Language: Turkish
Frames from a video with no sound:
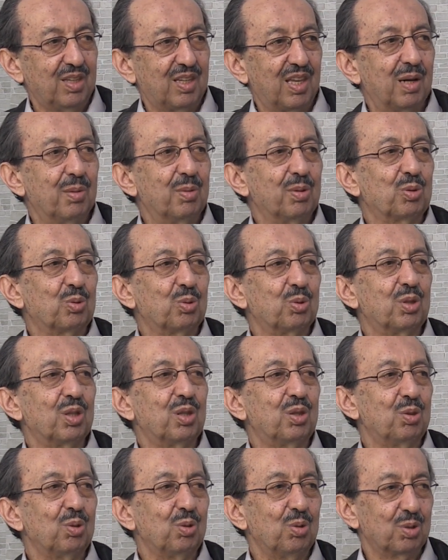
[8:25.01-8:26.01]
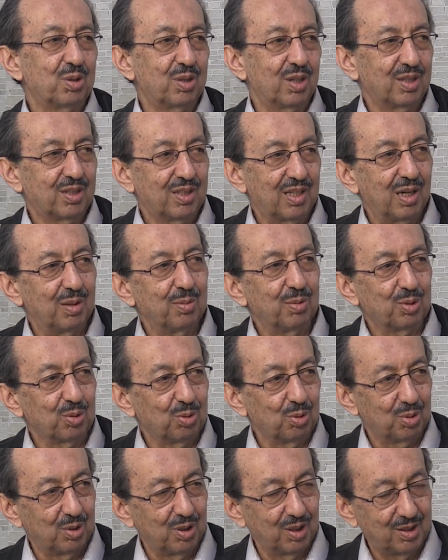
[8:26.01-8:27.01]
Keramet kudret diyor Üstad, keramet
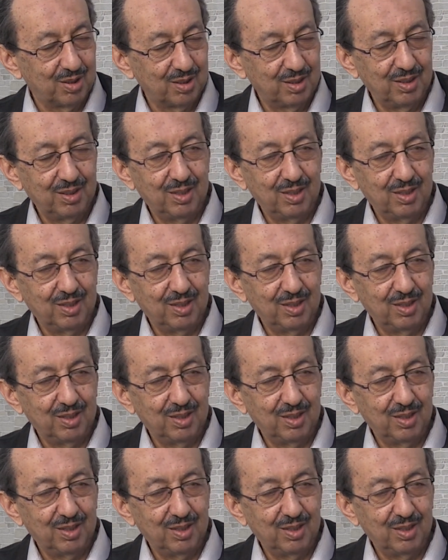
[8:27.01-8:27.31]
kudret.